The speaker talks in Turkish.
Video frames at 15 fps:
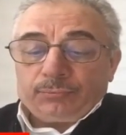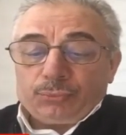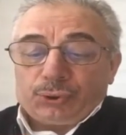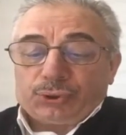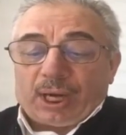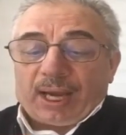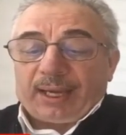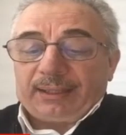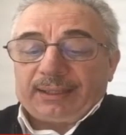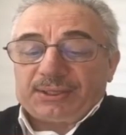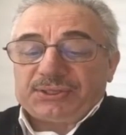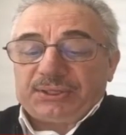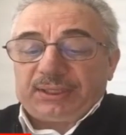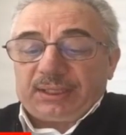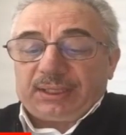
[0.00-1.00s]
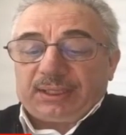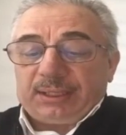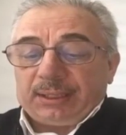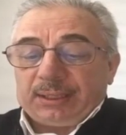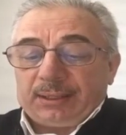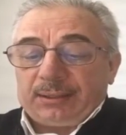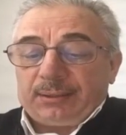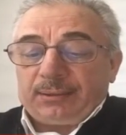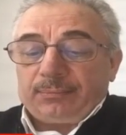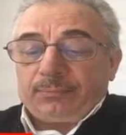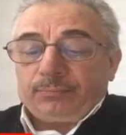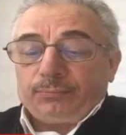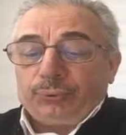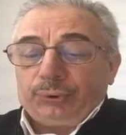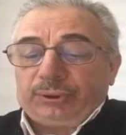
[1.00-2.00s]
müşahedesidir ki
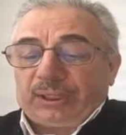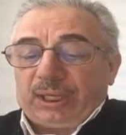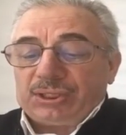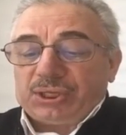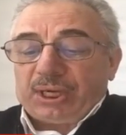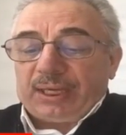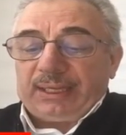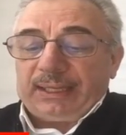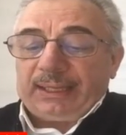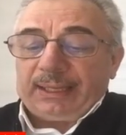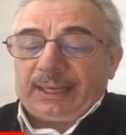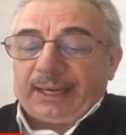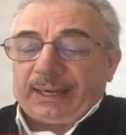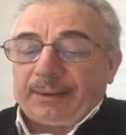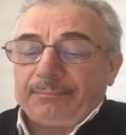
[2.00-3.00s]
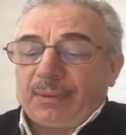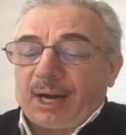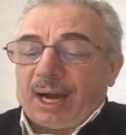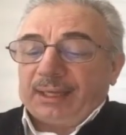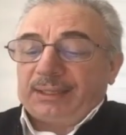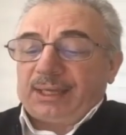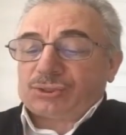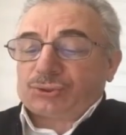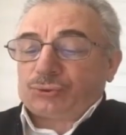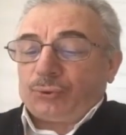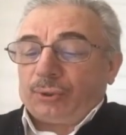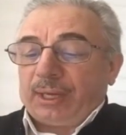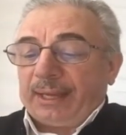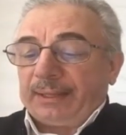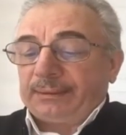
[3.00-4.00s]
bu tecellilere mahkes
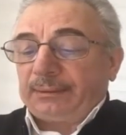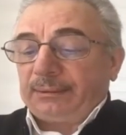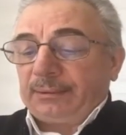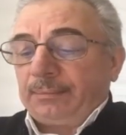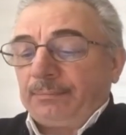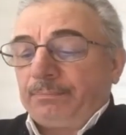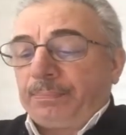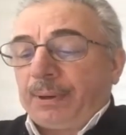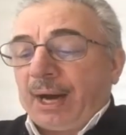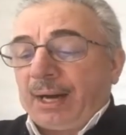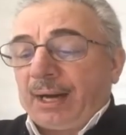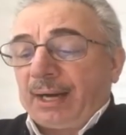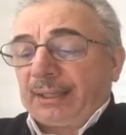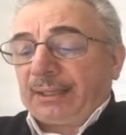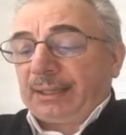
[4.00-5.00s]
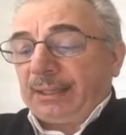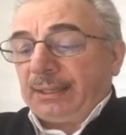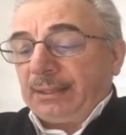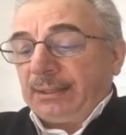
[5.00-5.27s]
olan pak